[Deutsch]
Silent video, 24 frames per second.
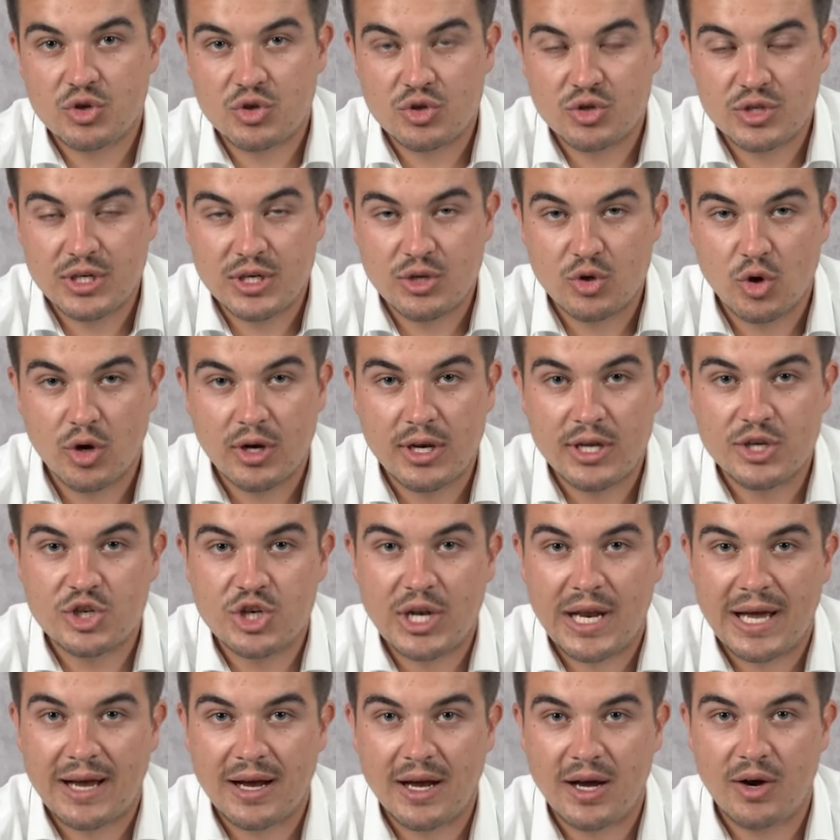sich deutlich
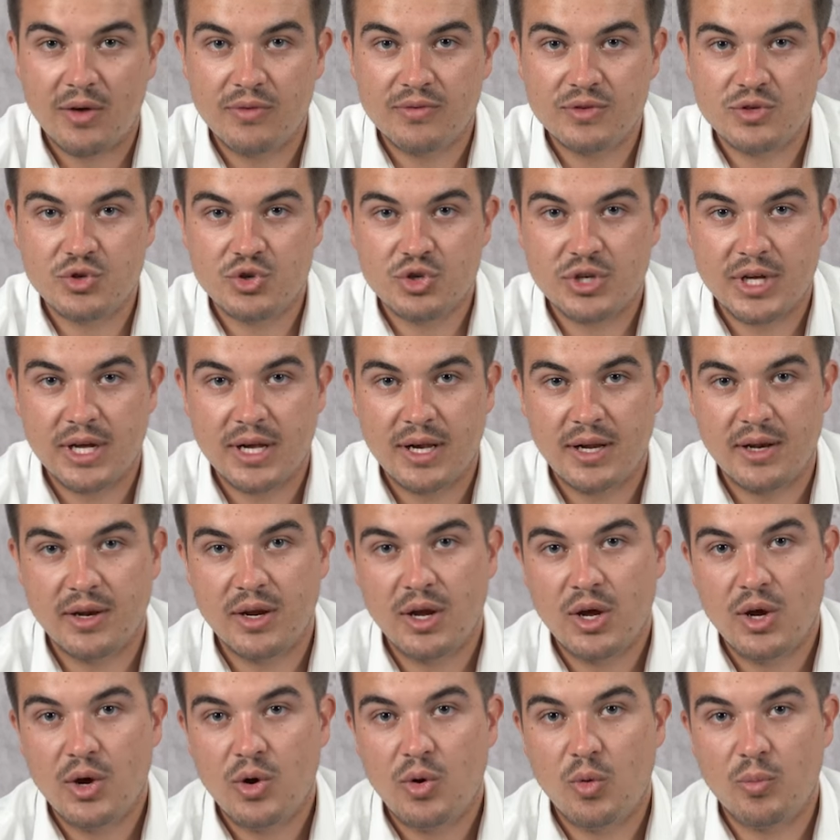schlanker aufzustellen,
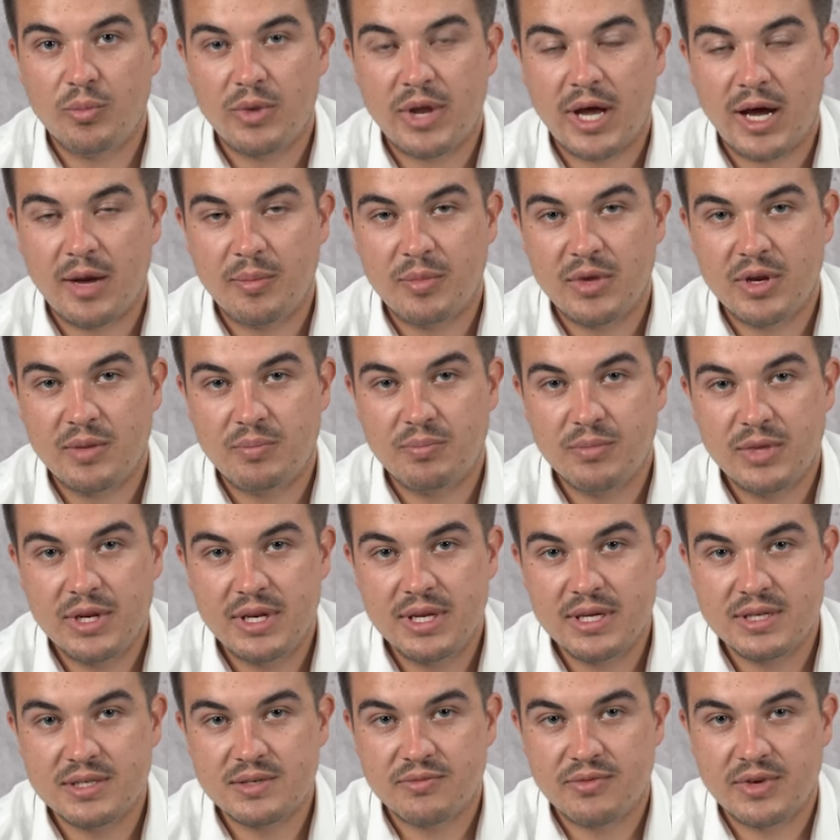um damit mit
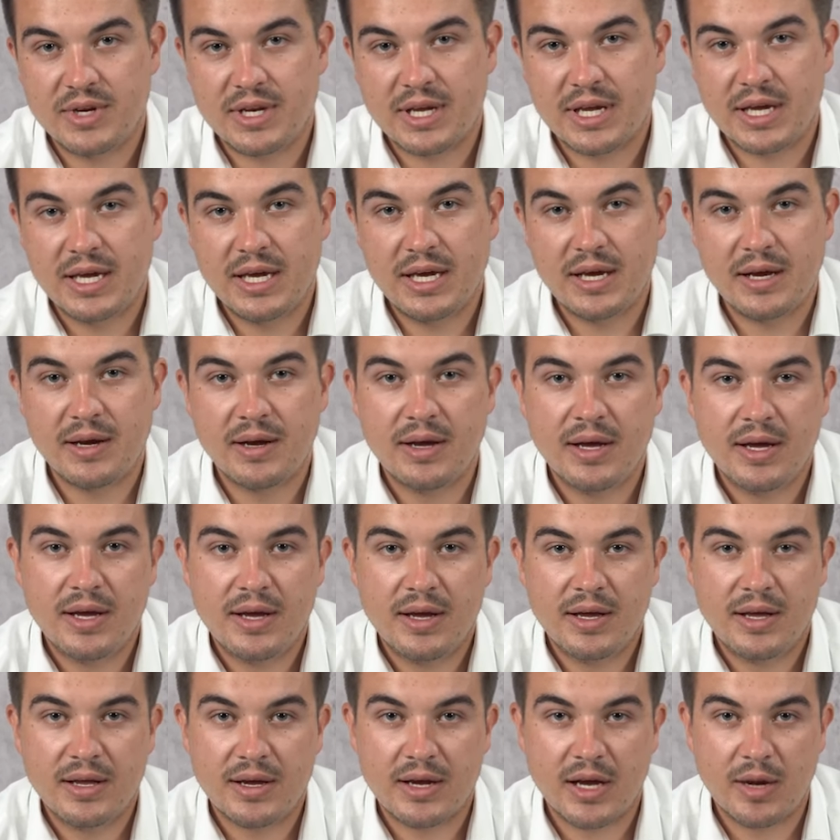diesen Verträgen
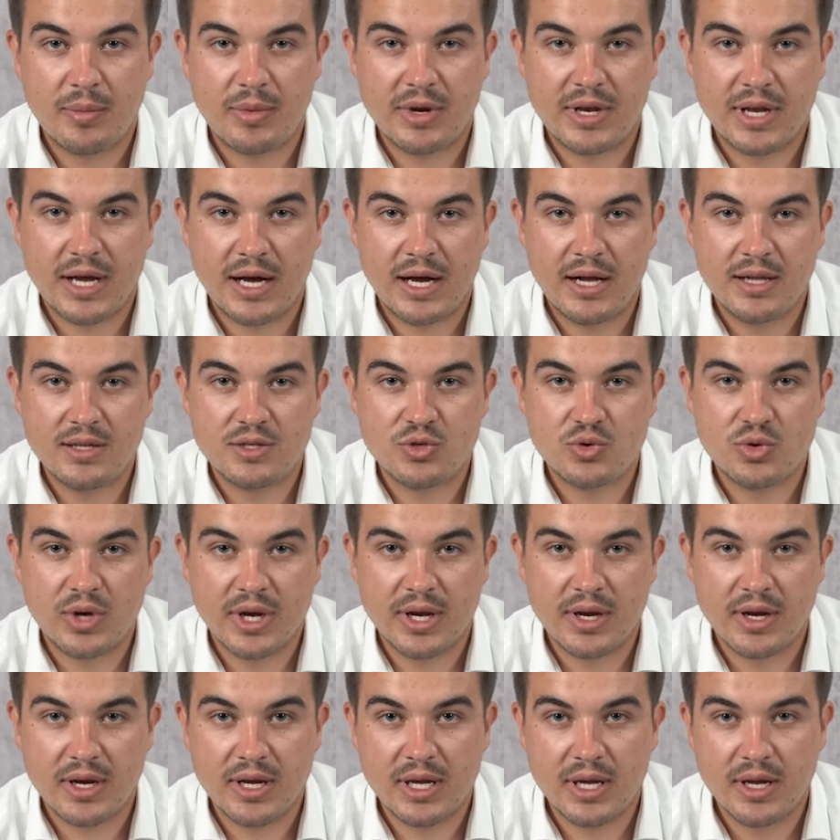äh, Kapital zu
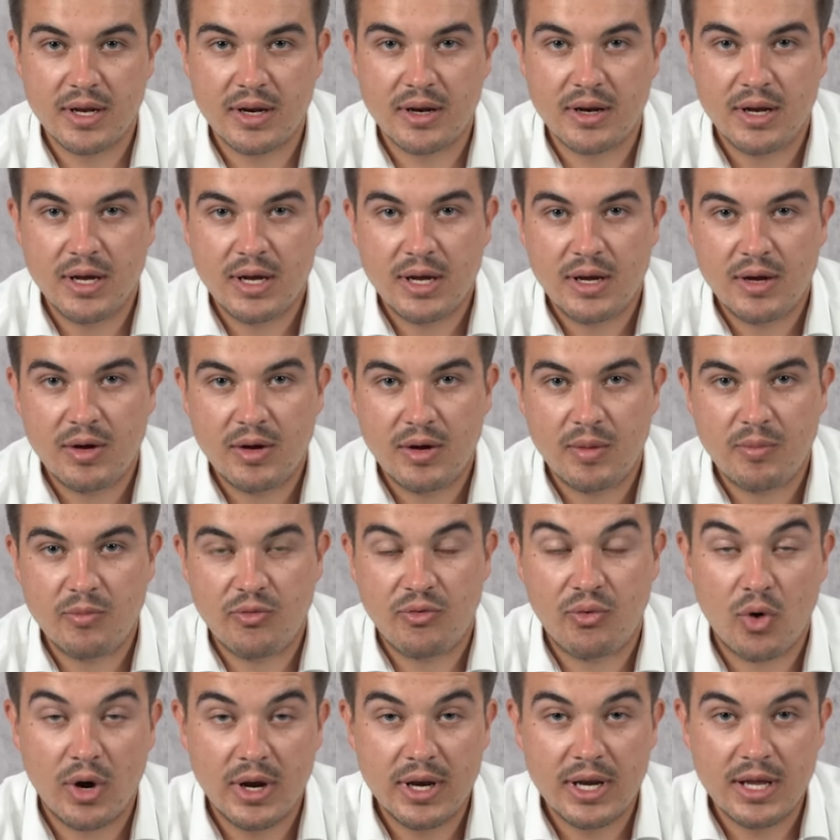generieren, ähm,
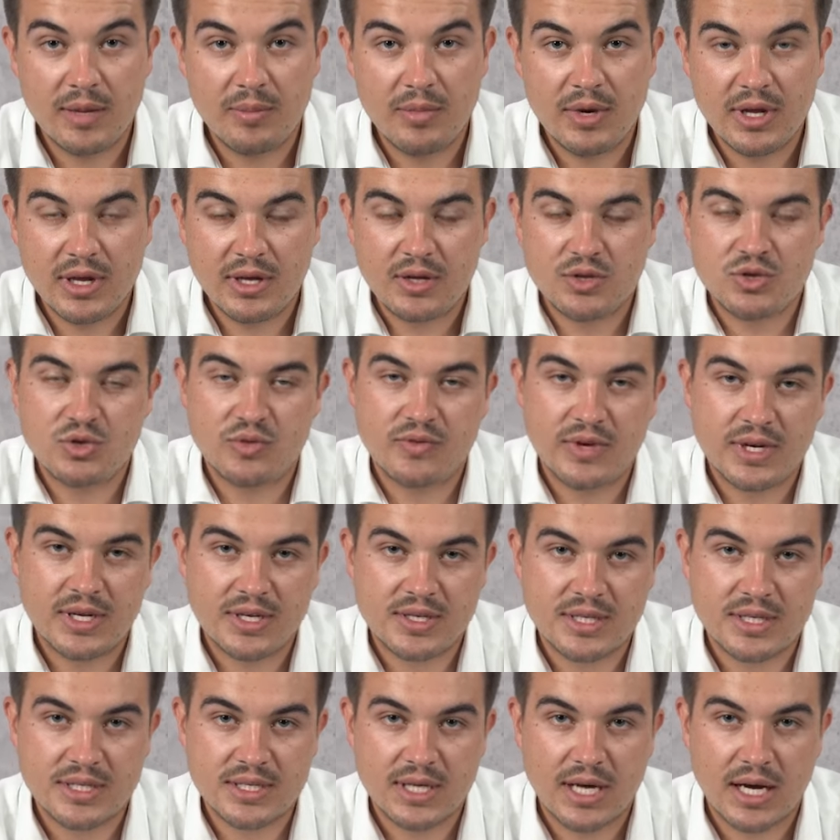vornehmlich, so wird
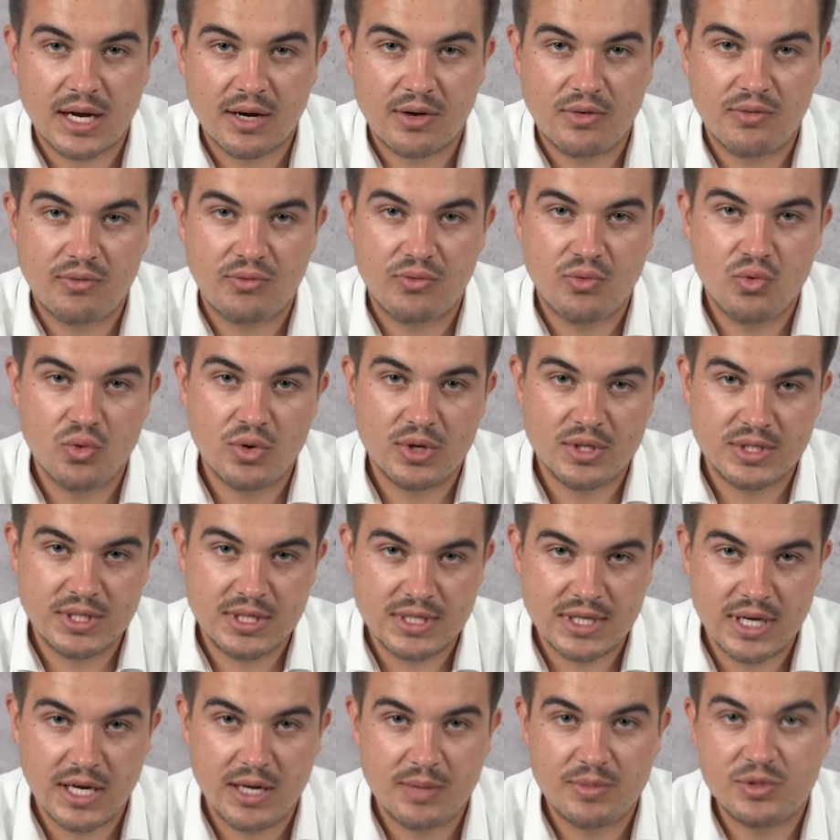das gesagt, für sich
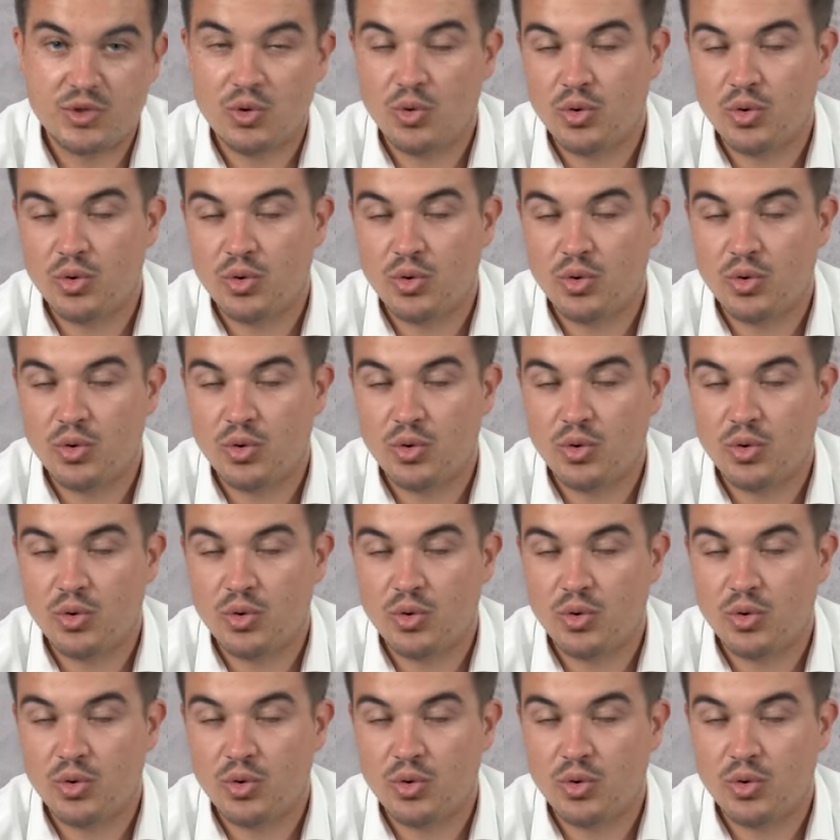selbst